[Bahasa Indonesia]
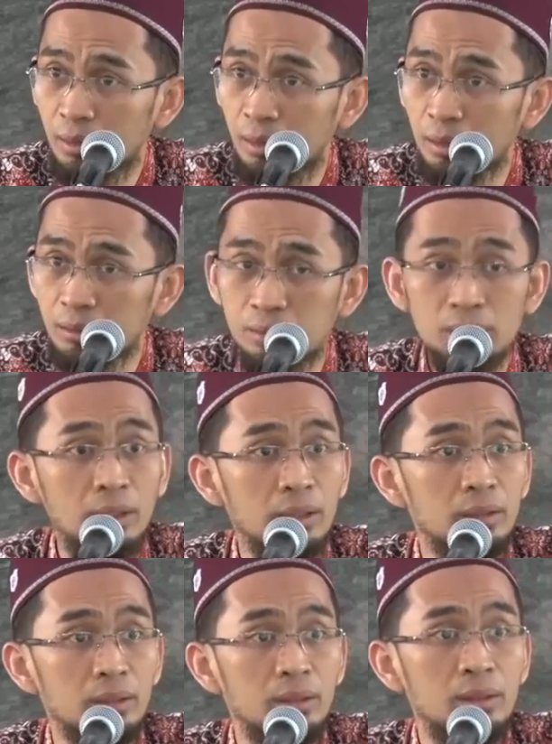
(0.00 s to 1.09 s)
Ya.
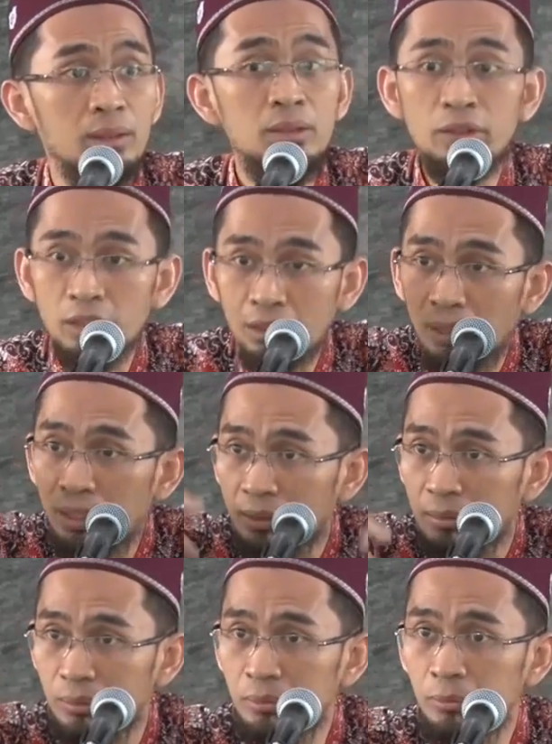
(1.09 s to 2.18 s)
Allah. Yuk kita
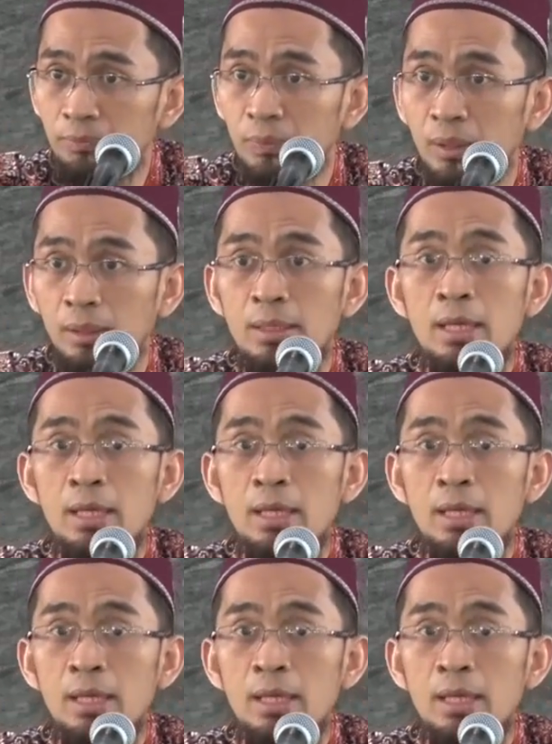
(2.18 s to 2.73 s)
kembalikan dulu.